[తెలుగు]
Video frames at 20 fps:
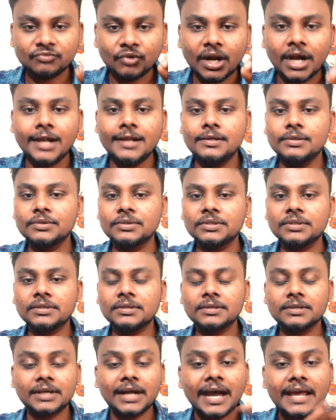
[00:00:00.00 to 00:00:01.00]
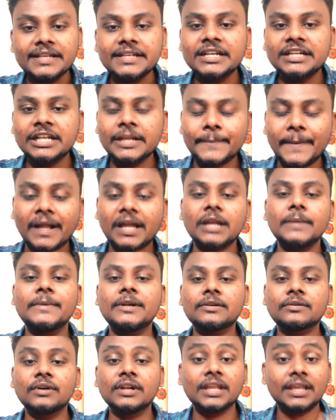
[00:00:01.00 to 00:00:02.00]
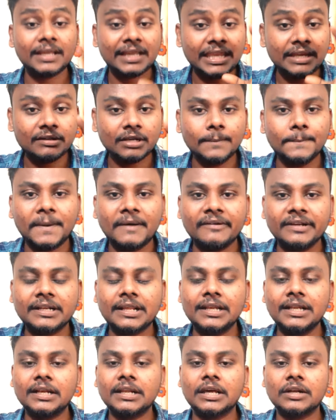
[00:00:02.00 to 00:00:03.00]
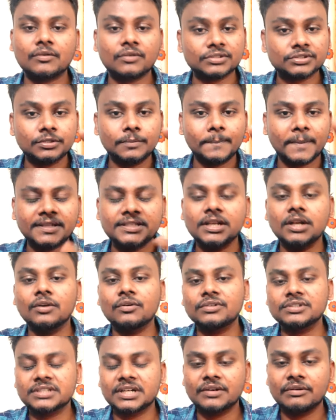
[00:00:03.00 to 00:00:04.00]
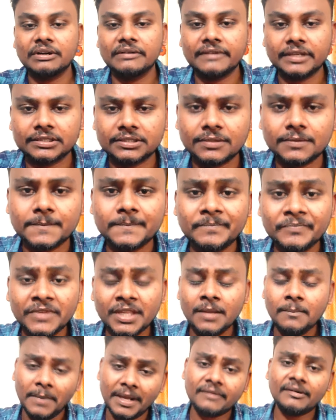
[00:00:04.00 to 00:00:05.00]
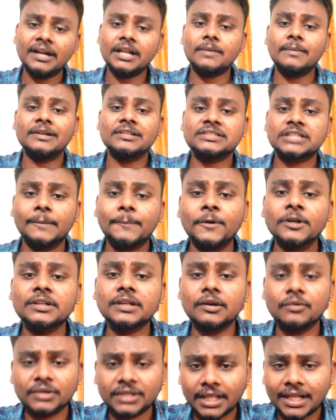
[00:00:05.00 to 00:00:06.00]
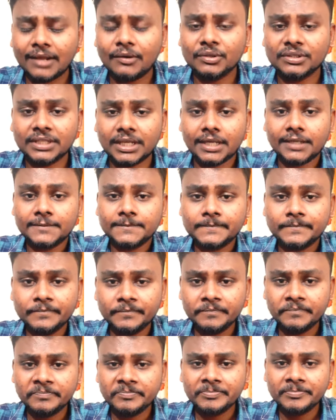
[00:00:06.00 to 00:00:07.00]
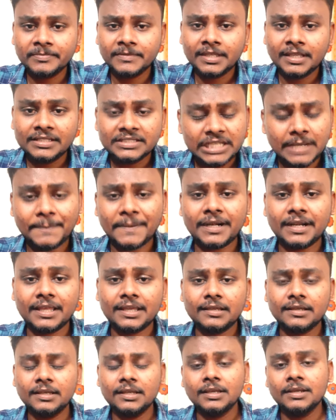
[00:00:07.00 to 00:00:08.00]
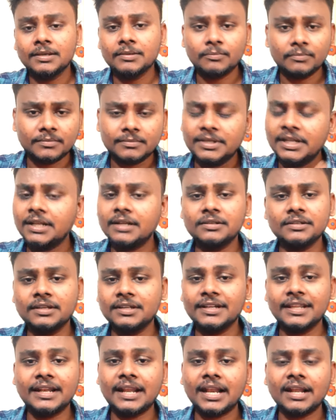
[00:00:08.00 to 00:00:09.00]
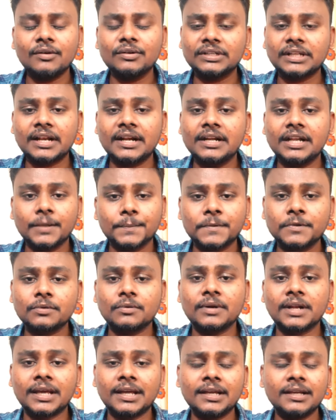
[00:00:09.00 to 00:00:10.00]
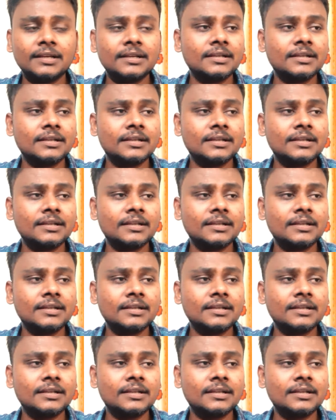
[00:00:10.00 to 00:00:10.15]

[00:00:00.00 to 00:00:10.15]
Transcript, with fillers: వాళ్ళు అన్నిటిని పక్కన పెట్టుకొని కేవలం పవన్ కళ్యాణ్ గారి కోసం ప్రజల్లోకి వచ్చినటువంటి వ్యక్తులు మరి వాళ్ళకి మనం సపోర్ట్గా ఉండాలా వద్దా చెప్పండి నేను నేను ఎలా ఉంటానంటే ఎప్పుడు కూడా